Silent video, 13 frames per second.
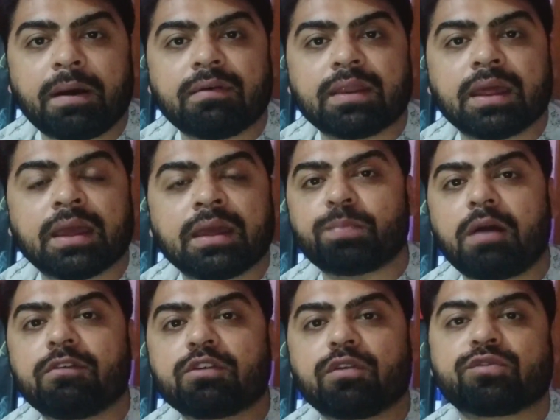पावर है
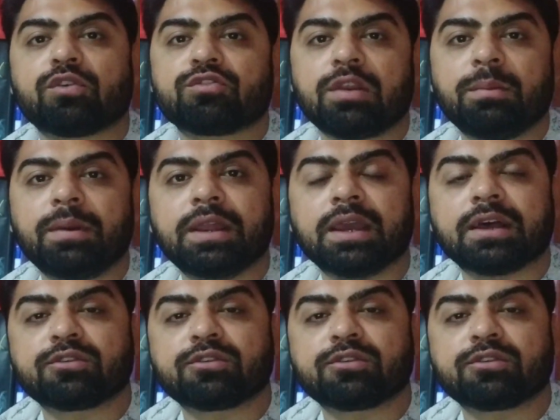पावर ऑफ सोशल मीडिया